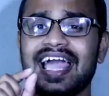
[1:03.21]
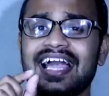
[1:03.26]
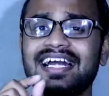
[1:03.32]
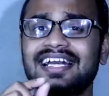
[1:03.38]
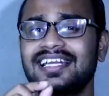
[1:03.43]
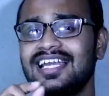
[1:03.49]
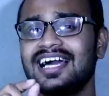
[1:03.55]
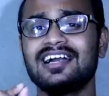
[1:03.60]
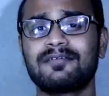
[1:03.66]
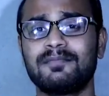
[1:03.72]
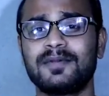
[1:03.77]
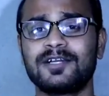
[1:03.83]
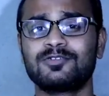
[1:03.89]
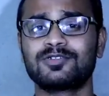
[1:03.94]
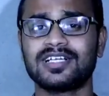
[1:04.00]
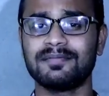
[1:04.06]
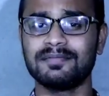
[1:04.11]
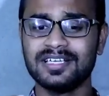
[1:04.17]
এক লাখ
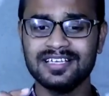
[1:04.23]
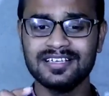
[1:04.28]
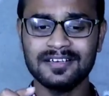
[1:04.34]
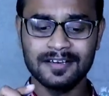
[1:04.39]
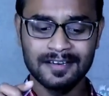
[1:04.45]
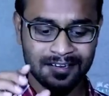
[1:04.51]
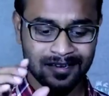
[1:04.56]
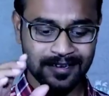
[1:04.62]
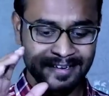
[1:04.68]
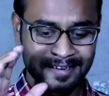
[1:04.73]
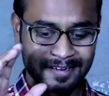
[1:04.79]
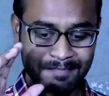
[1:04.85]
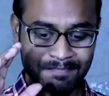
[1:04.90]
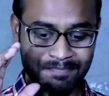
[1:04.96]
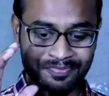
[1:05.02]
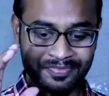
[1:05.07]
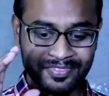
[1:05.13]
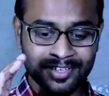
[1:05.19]
মানুষ আমি
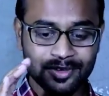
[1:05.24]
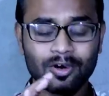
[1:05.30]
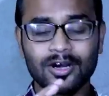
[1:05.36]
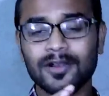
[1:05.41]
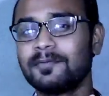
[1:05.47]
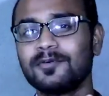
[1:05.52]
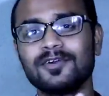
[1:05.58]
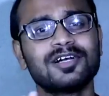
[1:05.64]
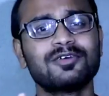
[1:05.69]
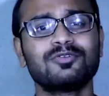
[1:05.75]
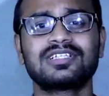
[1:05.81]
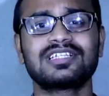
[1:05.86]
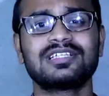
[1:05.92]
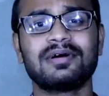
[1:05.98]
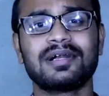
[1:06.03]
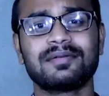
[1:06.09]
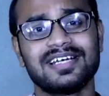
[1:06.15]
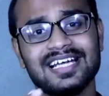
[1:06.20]
কল্পনা করতে
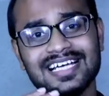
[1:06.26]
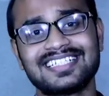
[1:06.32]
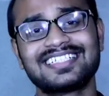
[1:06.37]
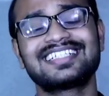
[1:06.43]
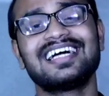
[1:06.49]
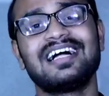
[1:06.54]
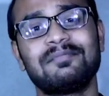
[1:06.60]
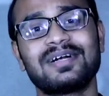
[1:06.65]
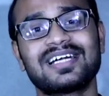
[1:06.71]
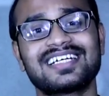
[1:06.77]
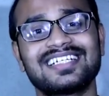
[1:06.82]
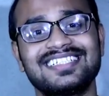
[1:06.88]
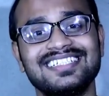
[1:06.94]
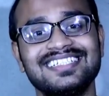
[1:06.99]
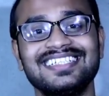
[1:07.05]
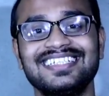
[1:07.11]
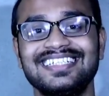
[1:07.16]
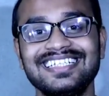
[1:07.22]
পারবেন আজকে আমার কাছে
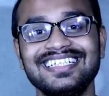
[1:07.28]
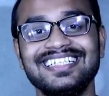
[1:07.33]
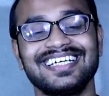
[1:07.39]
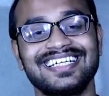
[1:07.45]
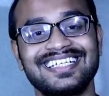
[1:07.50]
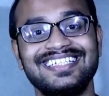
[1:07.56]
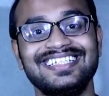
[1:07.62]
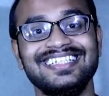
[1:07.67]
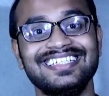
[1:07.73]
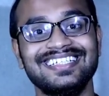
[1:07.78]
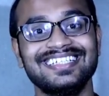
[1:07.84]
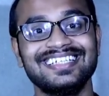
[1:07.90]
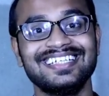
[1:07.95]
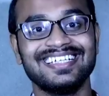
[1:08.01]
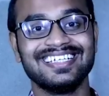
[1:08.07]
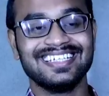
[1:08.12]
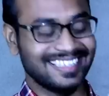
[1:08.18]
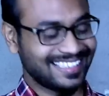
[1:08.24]
যে দিনটা কি
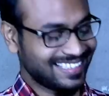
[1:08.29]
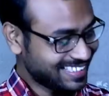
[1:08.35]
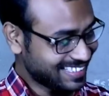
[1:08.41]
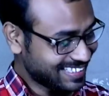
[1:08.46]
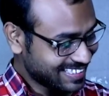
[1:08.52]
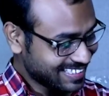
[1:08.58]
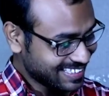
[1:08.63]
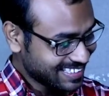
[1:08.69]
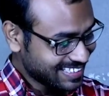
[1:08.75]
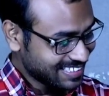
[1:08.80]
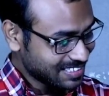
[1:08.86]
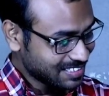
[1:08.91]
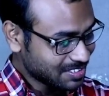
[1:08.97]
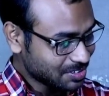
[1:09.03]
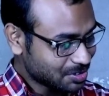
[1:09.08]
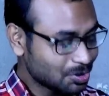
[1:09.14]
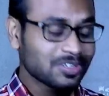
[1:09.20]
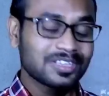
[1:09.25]

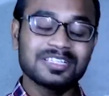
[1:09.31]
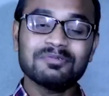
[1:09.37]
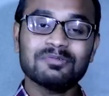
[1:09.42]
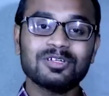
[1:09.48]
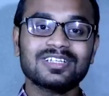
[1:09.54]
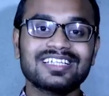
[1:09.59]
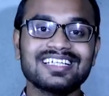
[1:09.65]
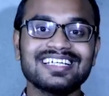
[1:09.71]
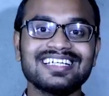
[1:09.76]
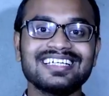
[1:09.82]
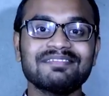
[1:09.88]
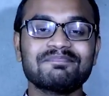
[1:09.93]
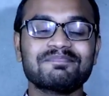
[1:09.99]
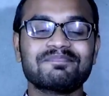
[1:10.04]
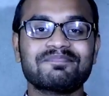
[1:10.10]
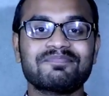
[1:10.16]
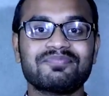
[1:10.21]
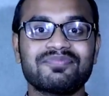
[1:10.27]
সত্যি বলতে
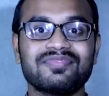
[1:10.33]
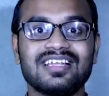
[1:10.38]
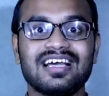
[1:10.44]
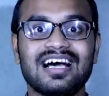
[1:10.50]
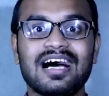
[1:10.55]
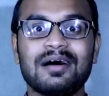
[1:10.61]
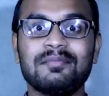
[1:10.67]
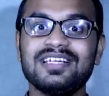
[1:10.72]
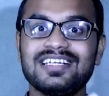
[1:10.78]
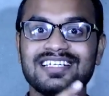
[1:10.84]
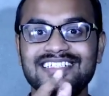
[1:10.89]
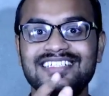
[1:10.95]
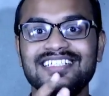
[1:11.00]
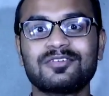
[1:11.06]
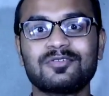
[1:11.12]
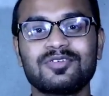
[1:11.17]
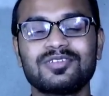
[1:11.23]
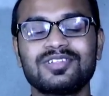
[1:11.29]
আমি নিজে
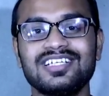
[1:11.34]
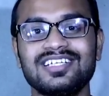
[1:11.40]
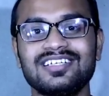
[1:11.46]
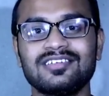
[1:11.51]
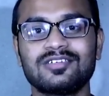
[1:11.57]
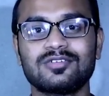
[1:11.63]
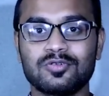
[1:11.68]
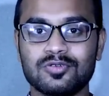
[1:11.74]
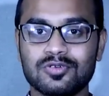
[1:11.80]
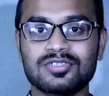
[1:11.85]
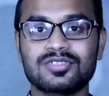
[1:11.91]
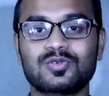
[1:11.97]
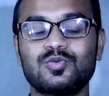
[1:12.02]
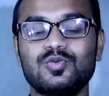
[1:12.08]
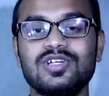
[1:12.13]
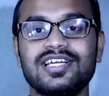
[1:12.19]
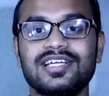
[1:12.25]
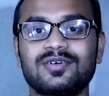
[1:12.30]
কোনো দিন কোনো
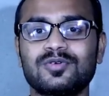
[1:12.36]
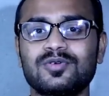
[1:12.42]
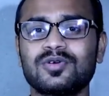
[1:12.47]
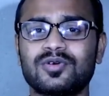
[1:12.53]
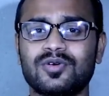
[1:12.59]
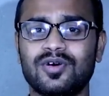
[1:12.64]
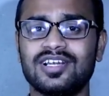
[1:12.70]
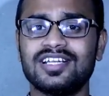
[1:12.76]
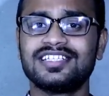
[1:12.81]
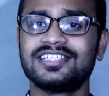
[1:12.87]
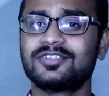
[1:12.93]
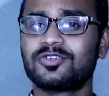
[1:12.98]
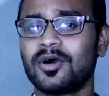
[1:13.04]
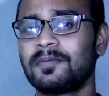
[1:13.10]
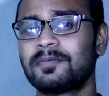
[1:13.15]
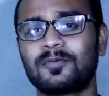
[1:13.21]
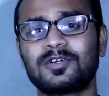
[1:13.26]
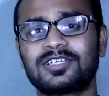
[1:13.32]
স্কুলে কোনো কলেজে
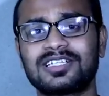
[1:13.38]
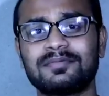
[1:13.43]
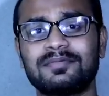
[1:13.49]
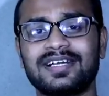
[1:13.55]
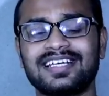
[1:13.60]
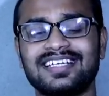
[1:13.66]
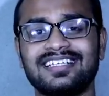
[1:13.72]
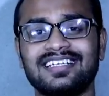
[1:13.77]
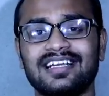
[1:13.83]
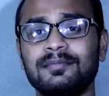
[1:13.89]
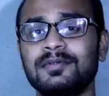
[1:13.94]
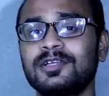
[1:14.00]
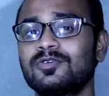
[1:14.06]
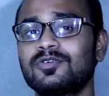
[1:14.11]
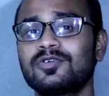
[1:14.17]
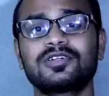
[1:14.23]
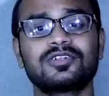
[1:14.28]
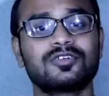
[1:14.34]
টপ করতে পারিনি আমি
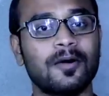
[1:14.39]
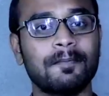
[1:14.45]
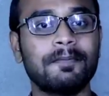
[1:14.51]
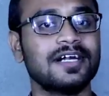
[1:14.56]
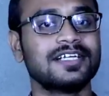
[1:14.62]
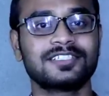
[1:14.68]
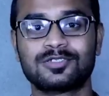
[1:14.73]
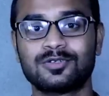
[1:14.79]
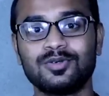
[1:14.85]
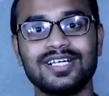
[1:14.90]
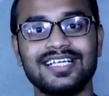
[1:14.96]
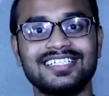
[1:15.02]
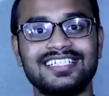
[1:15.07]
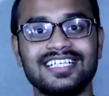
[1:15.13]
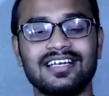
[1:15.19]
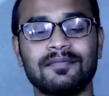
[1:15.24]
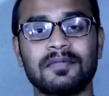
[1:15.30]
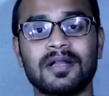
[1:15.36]
কোনো টপার স্টুডেন্ট
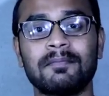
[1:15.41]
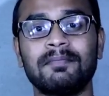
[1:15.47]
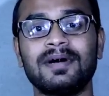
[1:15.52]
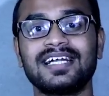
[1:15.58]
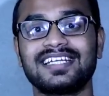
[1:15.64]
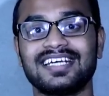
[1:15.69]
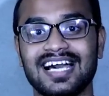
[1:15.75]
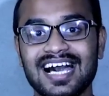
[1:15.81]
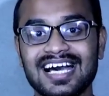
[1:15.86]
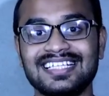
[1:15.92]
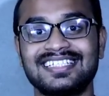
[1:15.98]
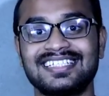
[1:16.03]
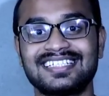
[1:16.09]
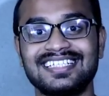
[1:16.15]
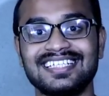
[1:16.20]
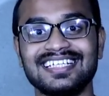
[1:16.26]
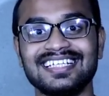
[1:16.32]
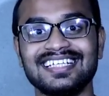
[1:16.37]
ছিলাম না বাট
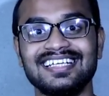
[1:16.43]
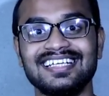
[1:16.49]
আজকে